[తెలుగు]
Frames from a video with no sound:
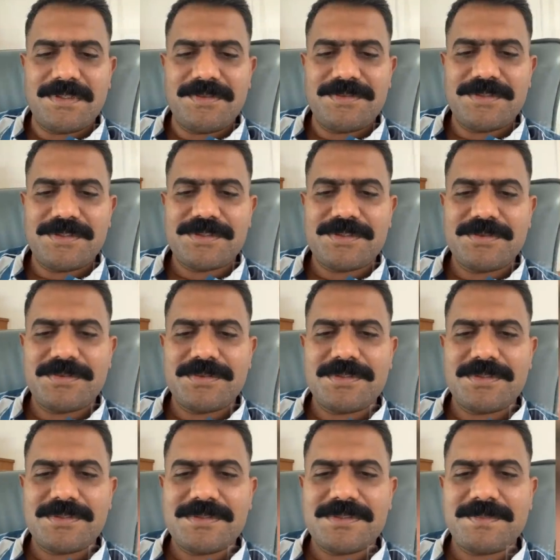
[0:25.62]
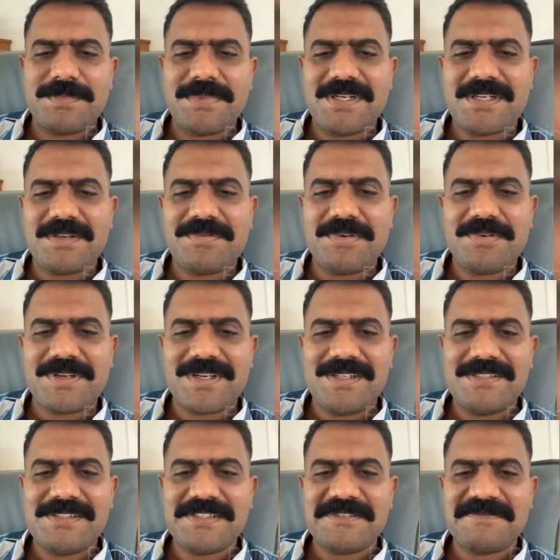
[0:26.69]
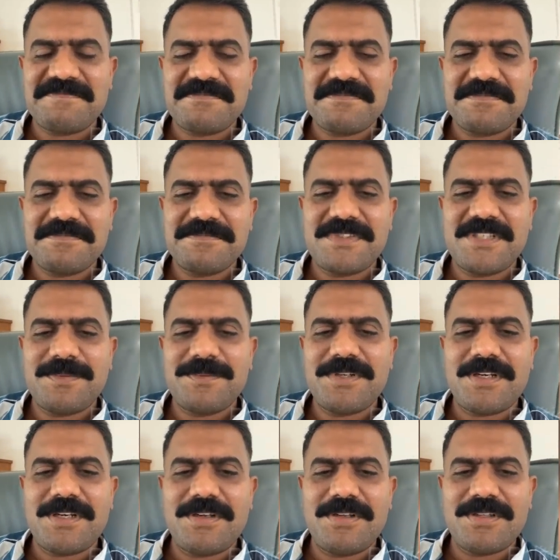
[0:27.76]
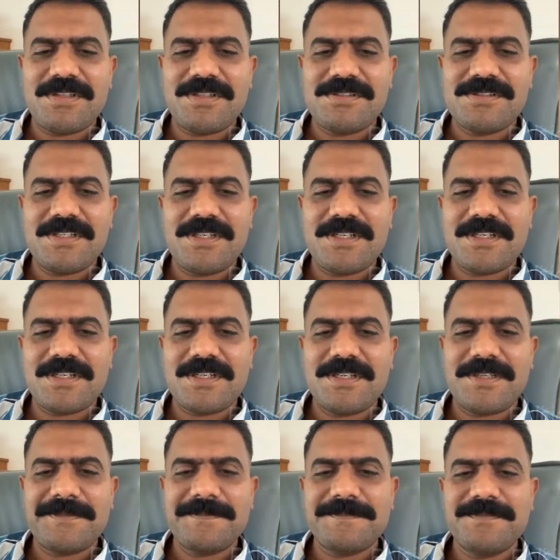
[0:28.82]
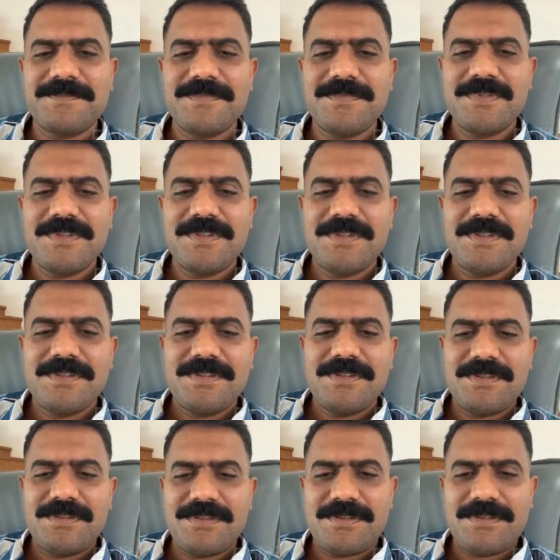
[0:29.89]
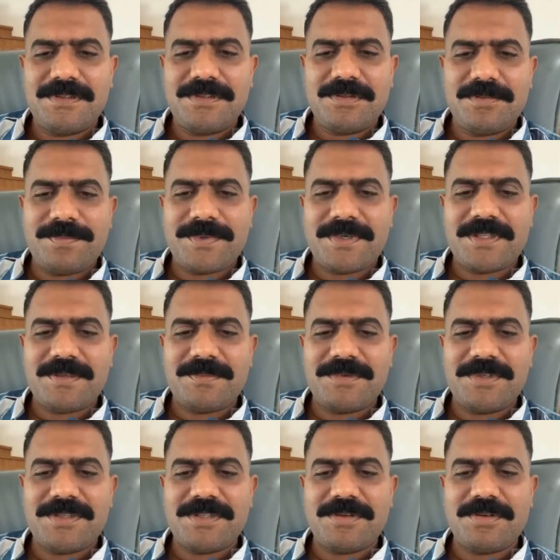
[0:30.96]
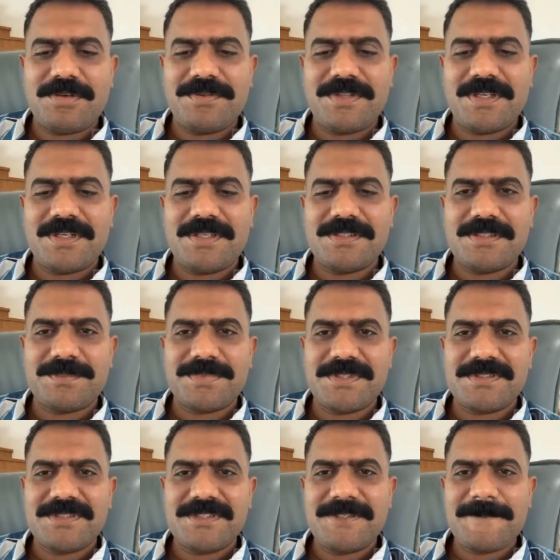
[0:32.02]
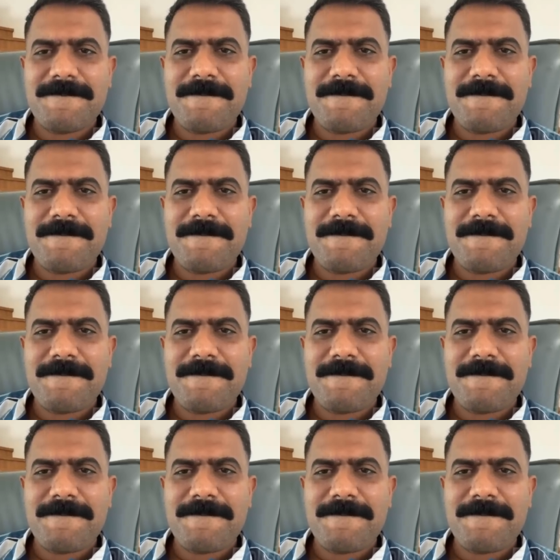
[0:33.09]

ఇవి చేస్తూ ఉంటారు ఇట్స్ పార్ట్ ఆఫ్ అవర్ కల్చర్ తమిళనాడులో అయితే జల్లికట్టని ఇంకో ప్రాంతంలో అయితే ఇంకో విధంగా అని చెప్పేసి